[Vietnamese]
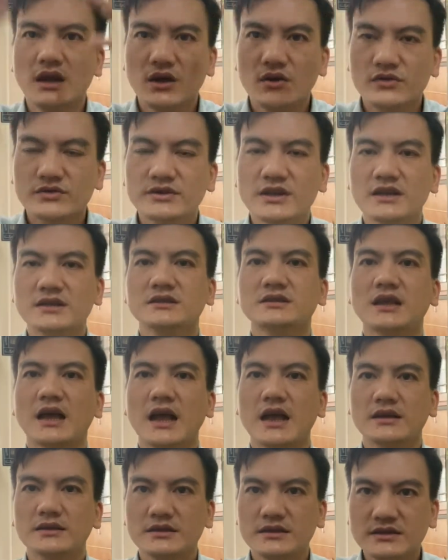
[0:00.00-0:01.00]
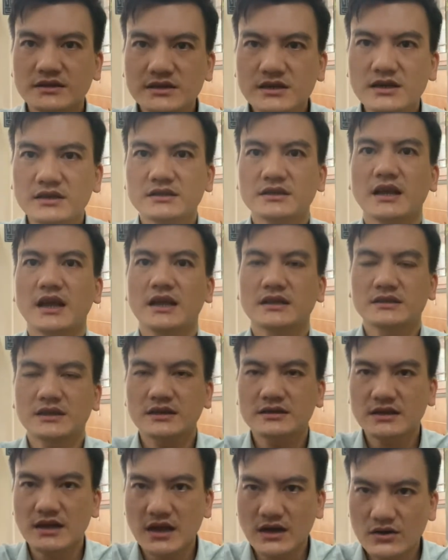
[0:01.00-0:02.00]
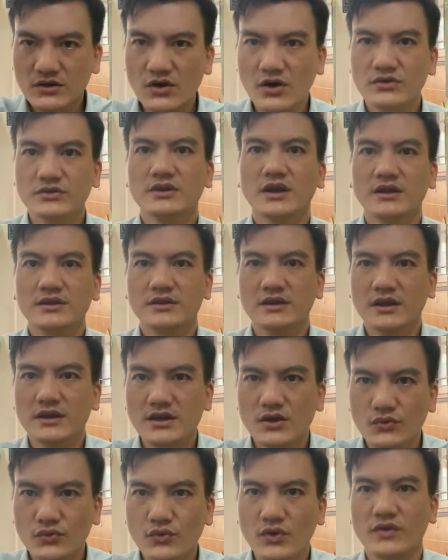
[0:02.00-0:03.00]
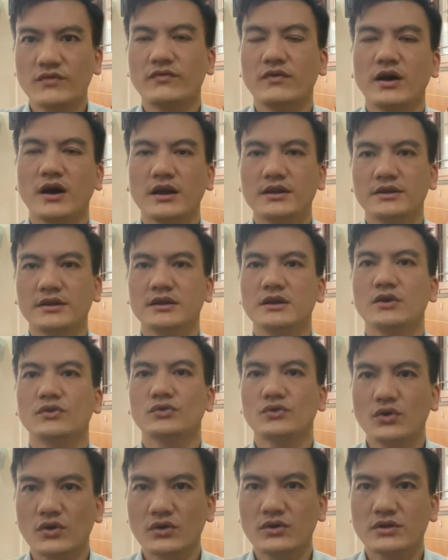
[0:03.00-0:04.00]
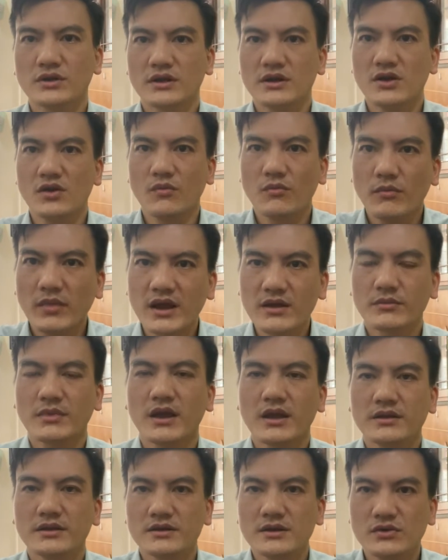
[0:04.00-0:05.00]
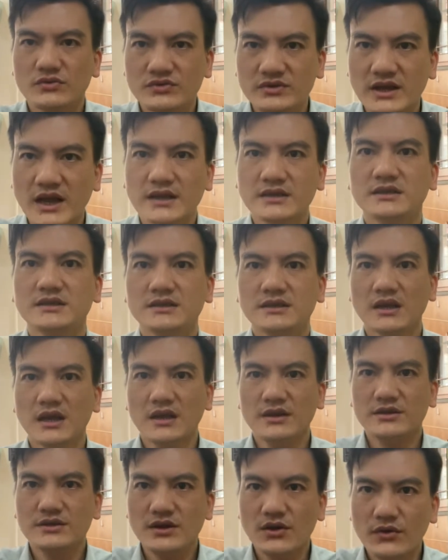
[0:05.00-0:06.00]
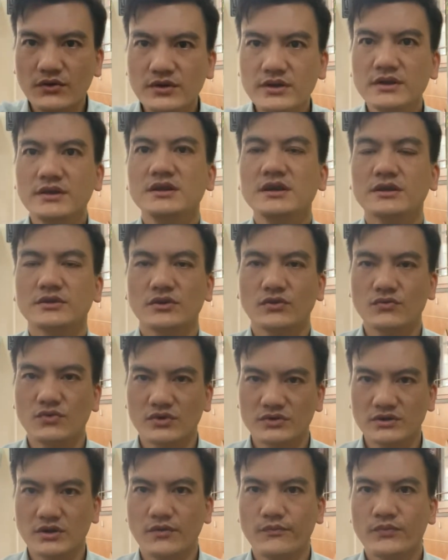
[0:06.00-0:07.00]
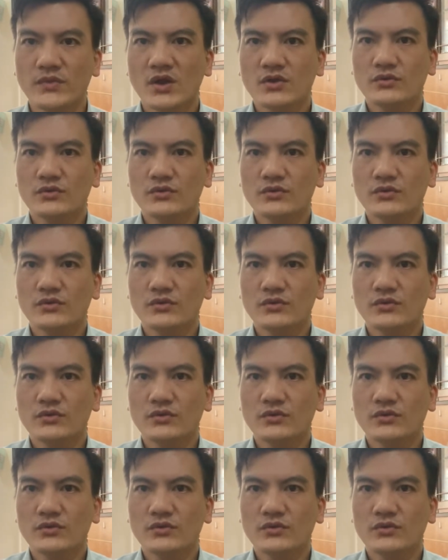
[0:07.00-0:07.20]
nó sẵn sàng gì chia sẻ sẵn sàng đón nhận những cái điều tuyệt vời những điều tốt những cái điều mạnh mẽ những điều giá trị những điều ý nghĩa trong cuộc sống